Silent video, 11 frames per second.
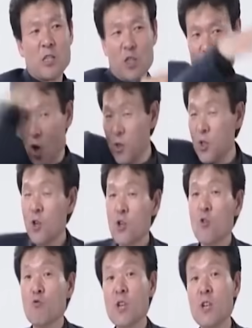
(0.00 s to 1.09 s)
전선이요.
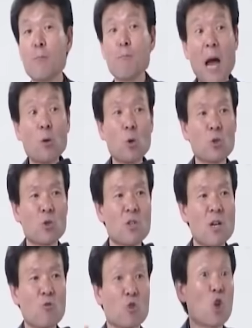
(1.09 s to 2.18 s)
우리는
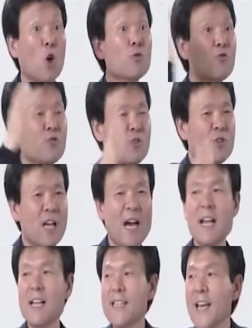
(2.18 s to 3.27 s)
판옥선이라고 전투선이야.
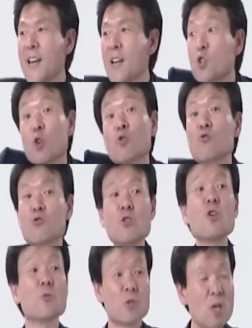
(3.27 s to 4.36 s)
근데 얘는 전투선이
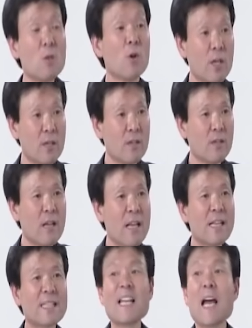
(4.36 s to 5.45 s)
없어. 일본 애들은
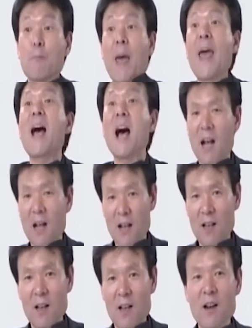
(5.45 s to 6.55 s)
그냥 배야.
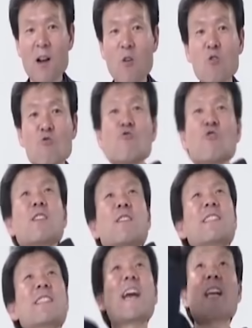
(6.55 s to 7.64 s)
그래갖고 우리
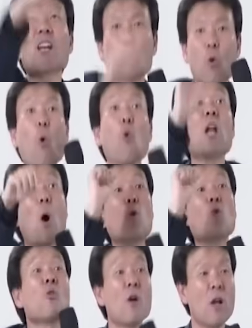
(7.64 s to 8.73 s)
사다리 놓고
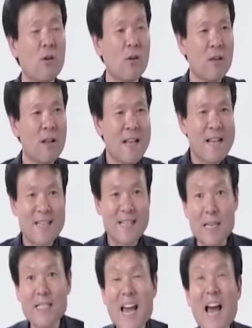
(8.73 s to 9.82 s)
올라오는 거예요. 그
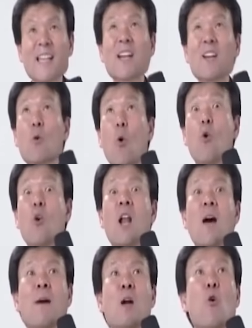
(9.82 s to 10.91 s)
사다리 놓고
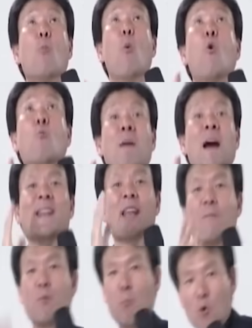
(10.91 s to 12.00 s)
올라만 오 목만
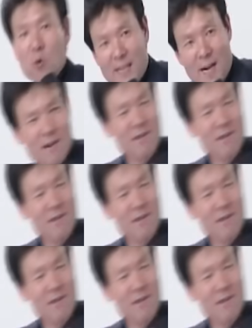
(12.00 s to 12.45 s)
내면 목을 자르는